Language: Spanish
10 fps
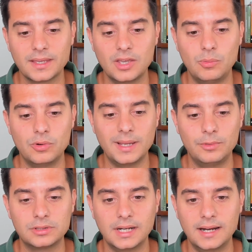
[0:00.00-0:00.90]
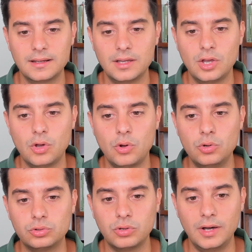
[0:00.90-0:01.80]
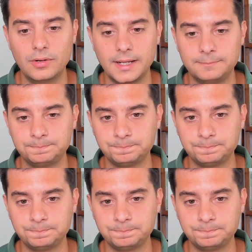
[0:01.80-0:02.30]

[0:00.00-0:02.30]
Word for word: que os voy a mostrar justo ahora.